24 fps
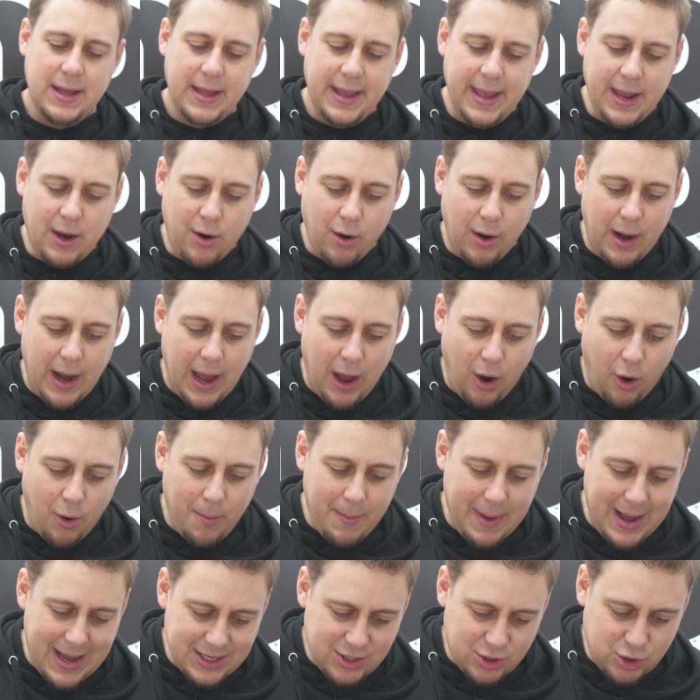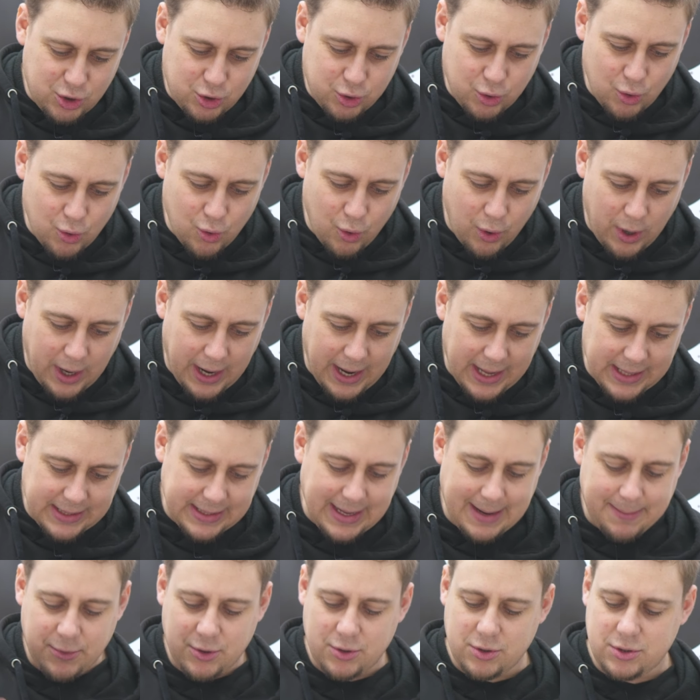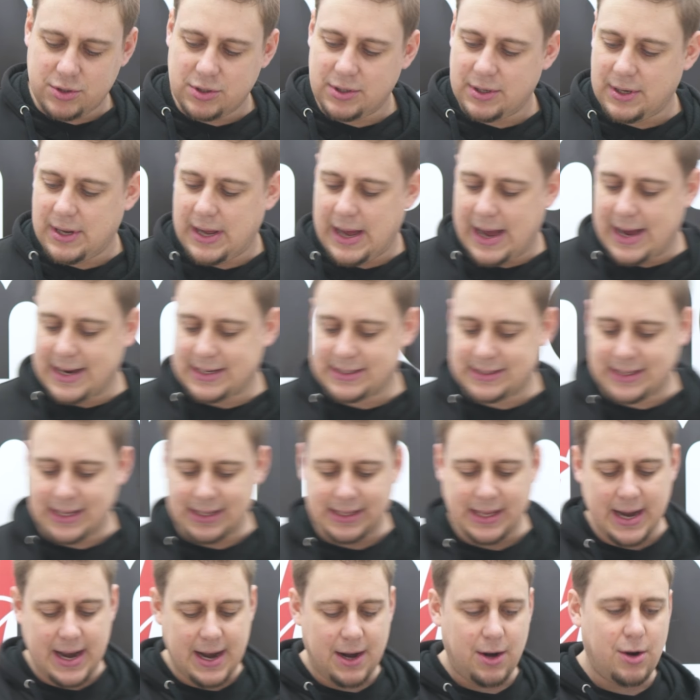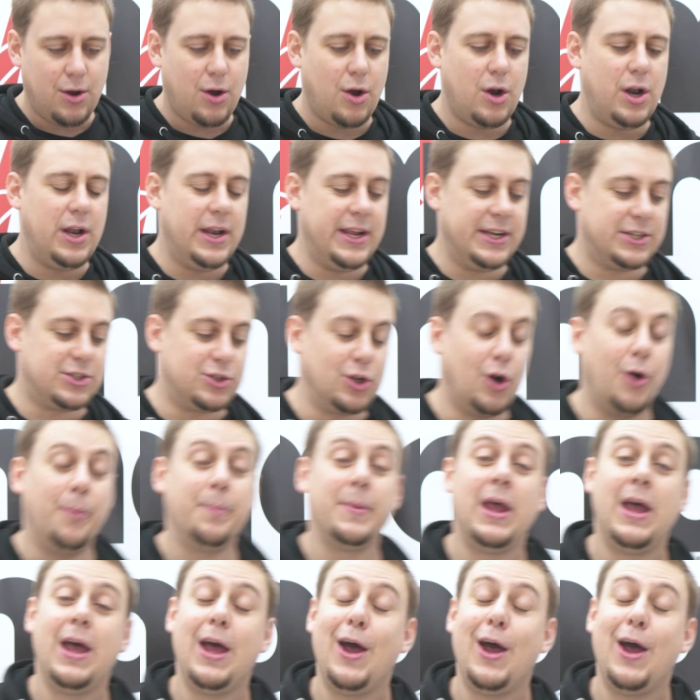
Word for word: y con la goma sujetamos hasta tenerlo listo.